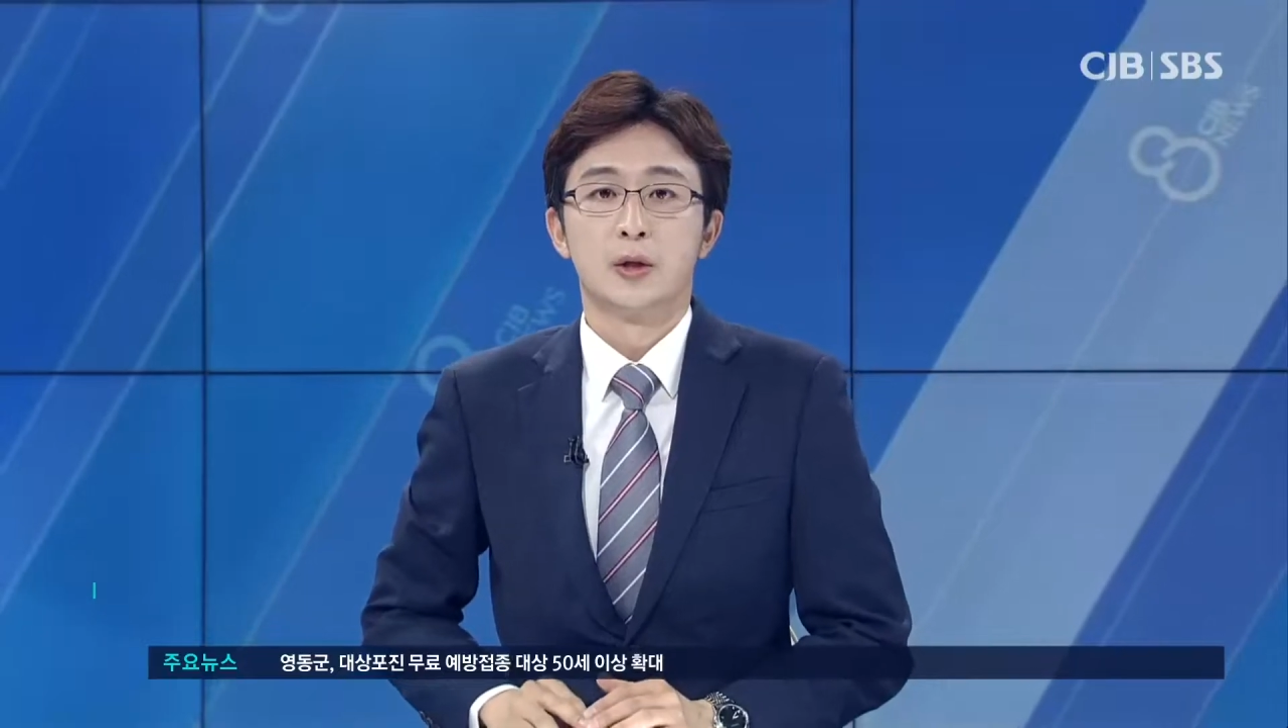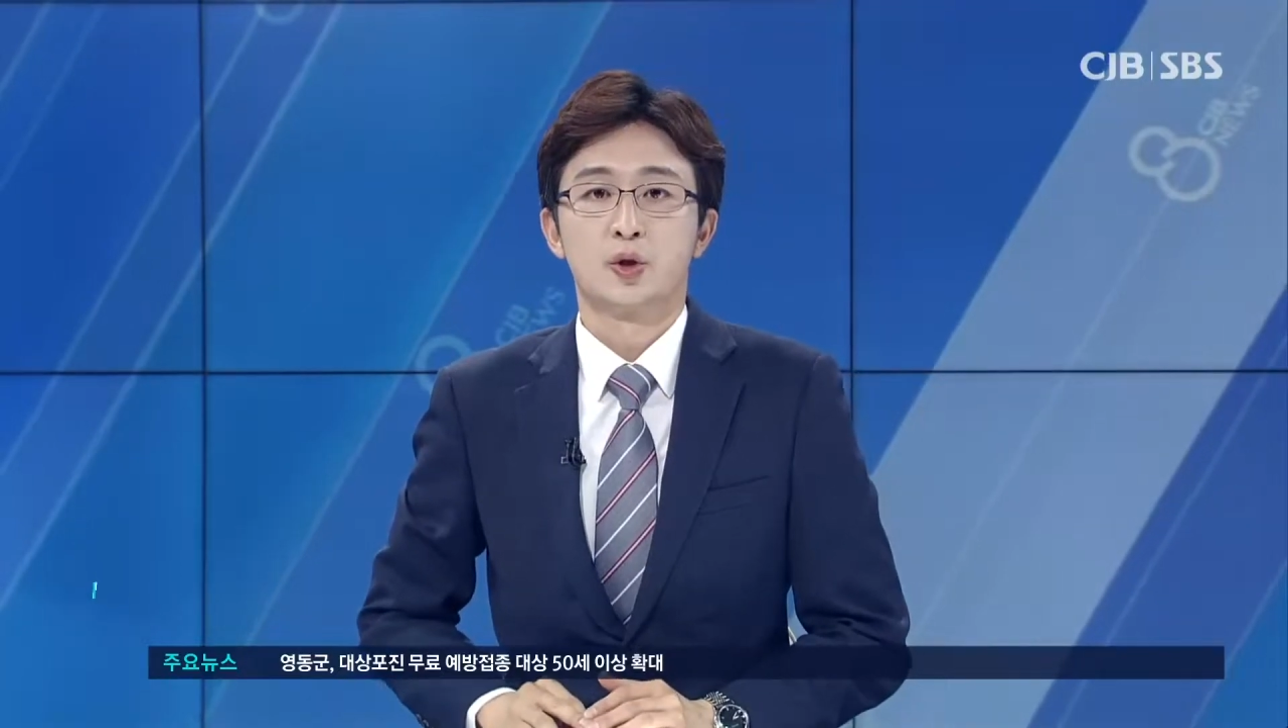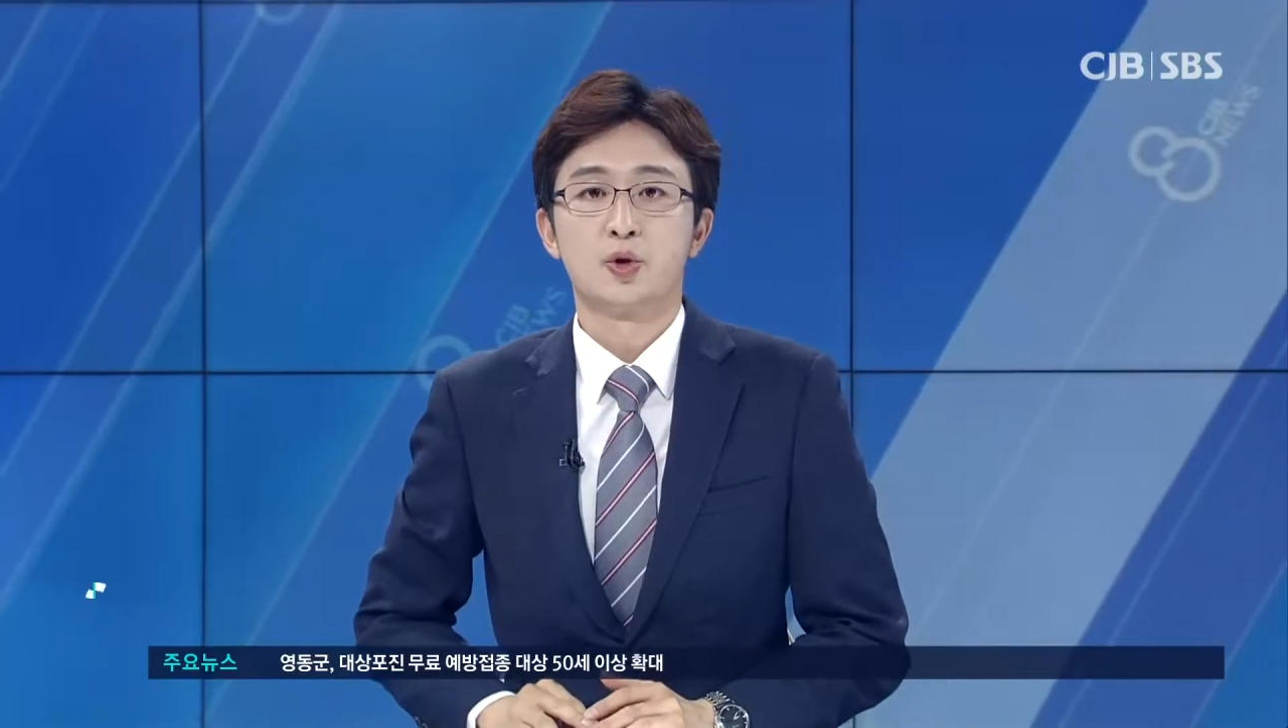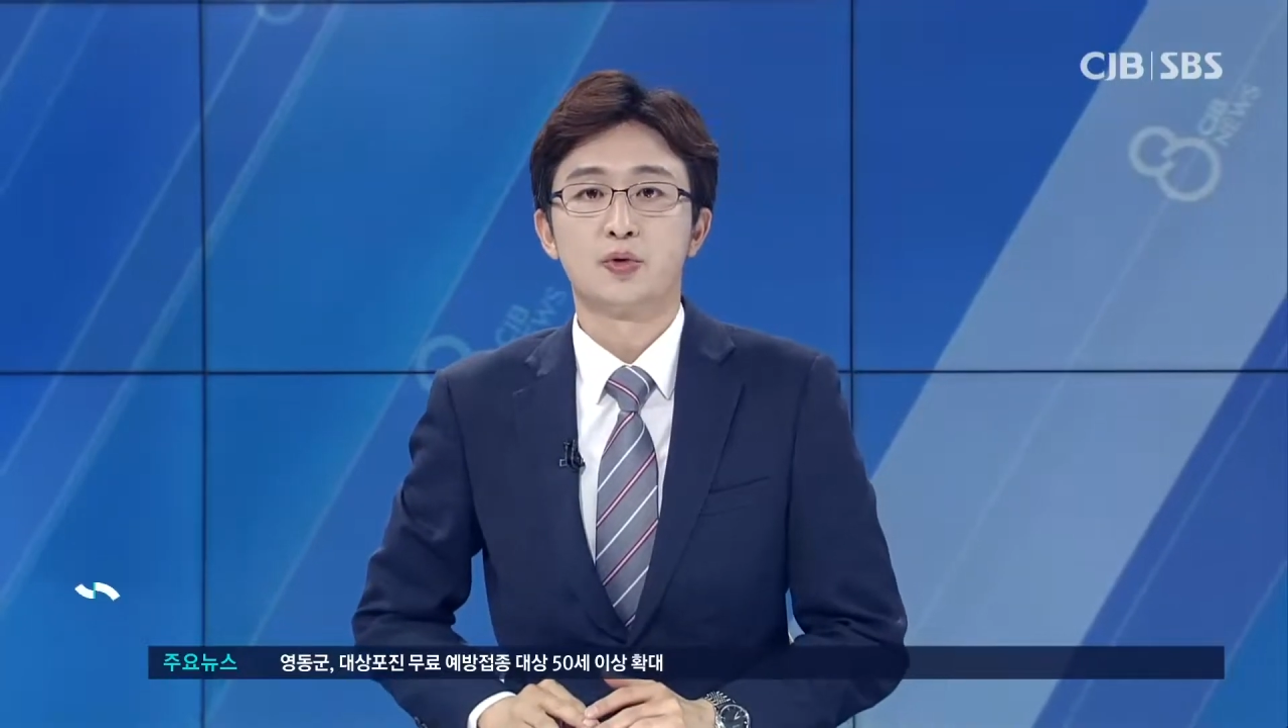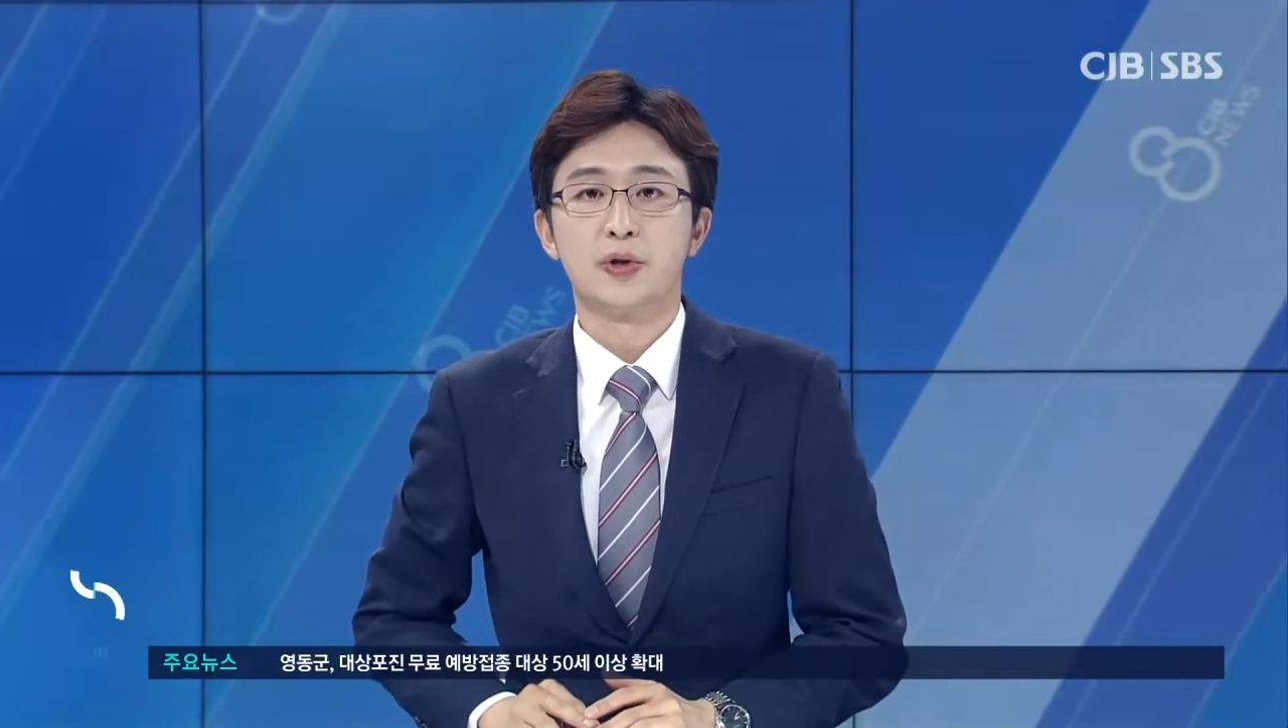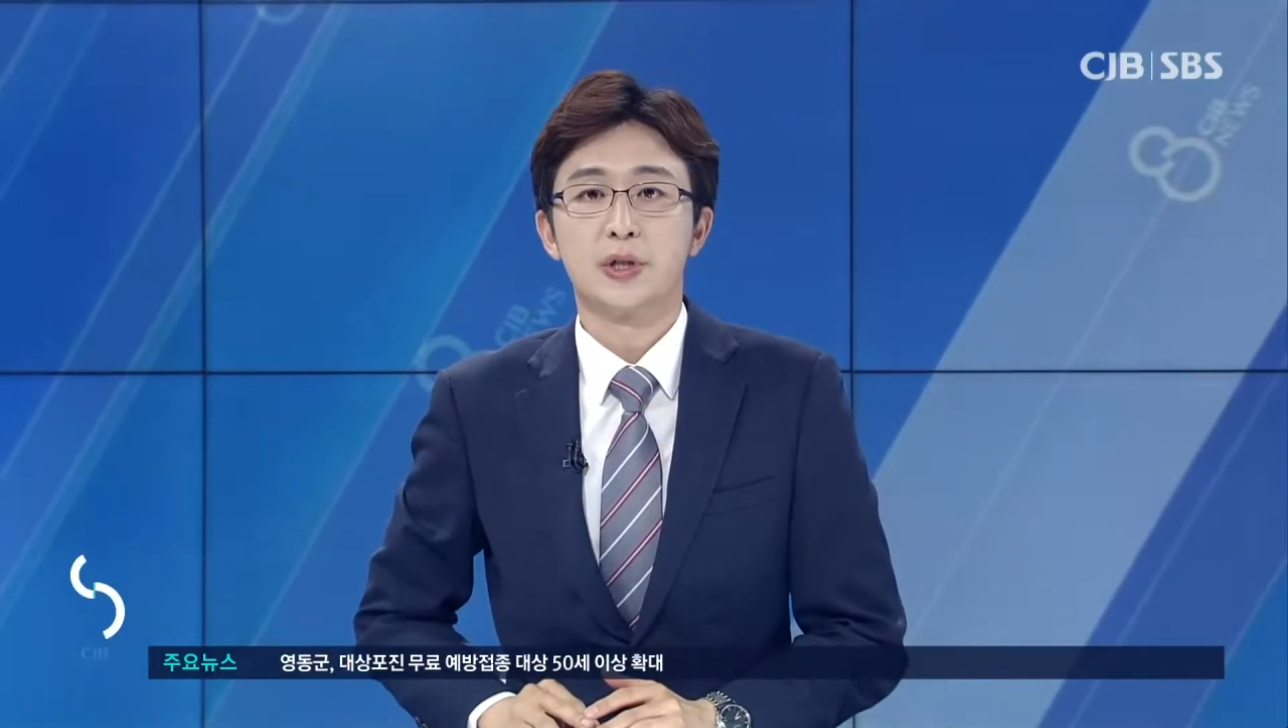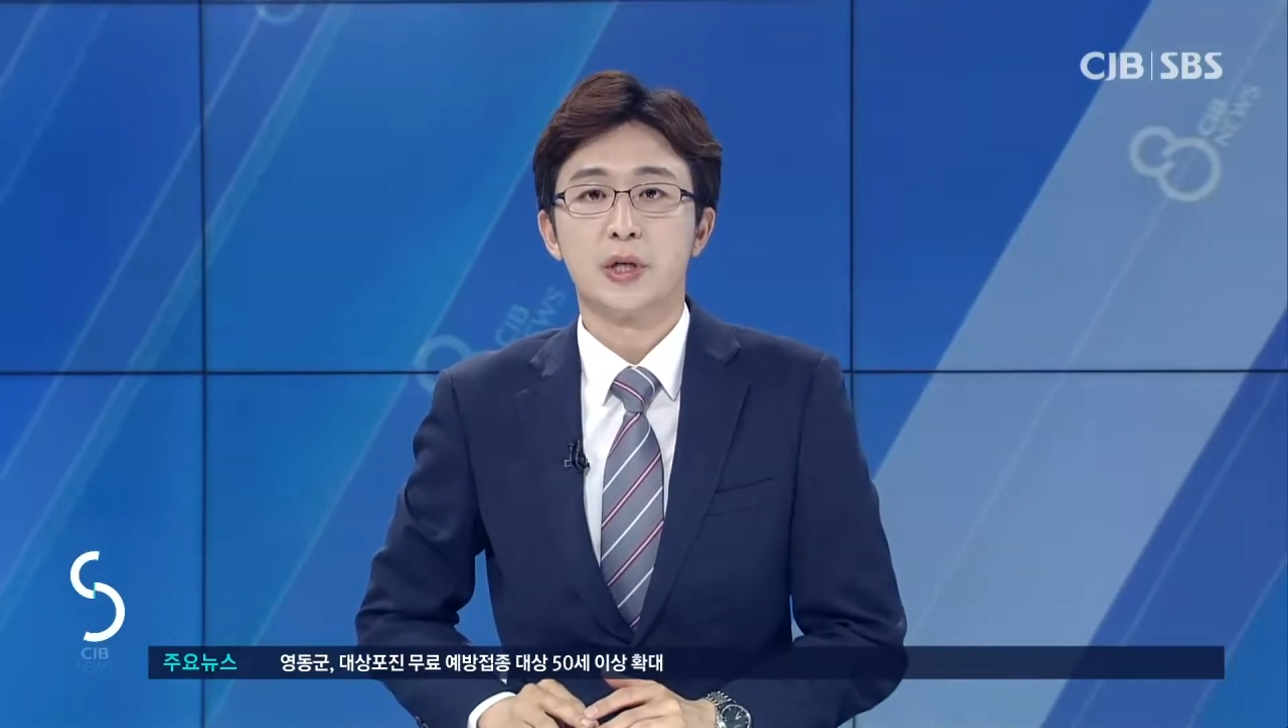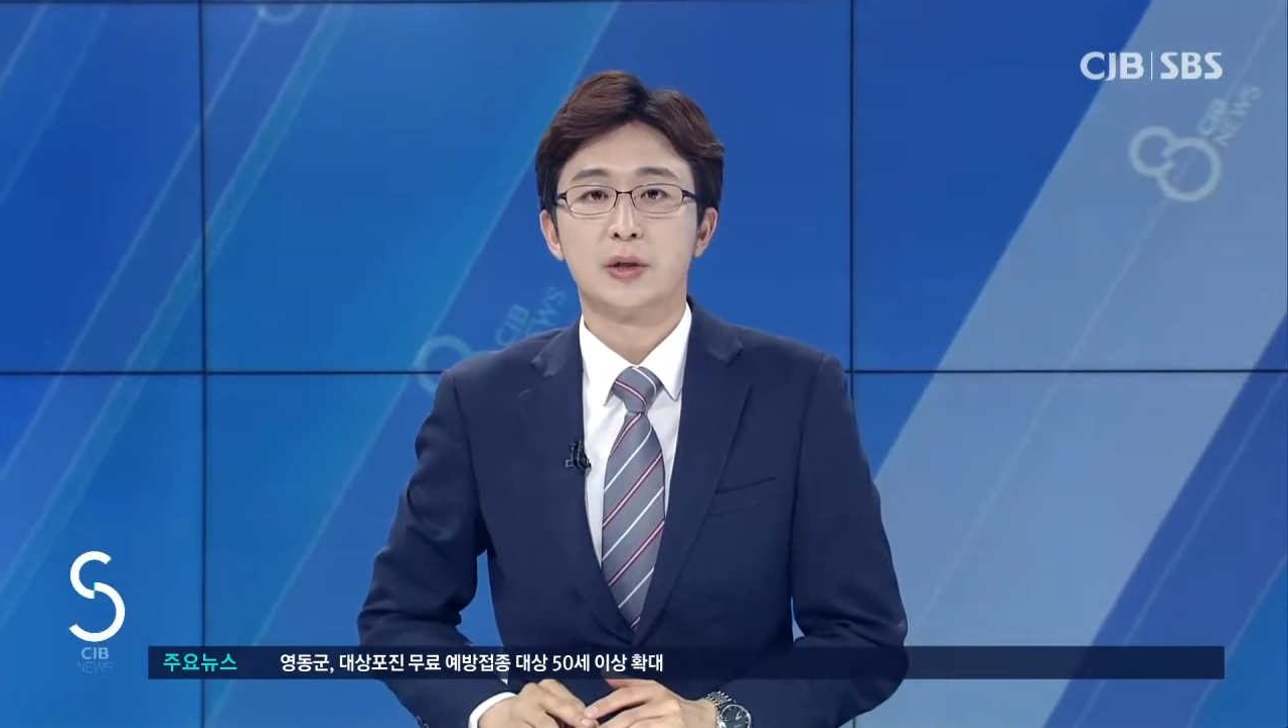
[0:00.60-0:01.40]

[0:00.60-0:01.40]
충주시장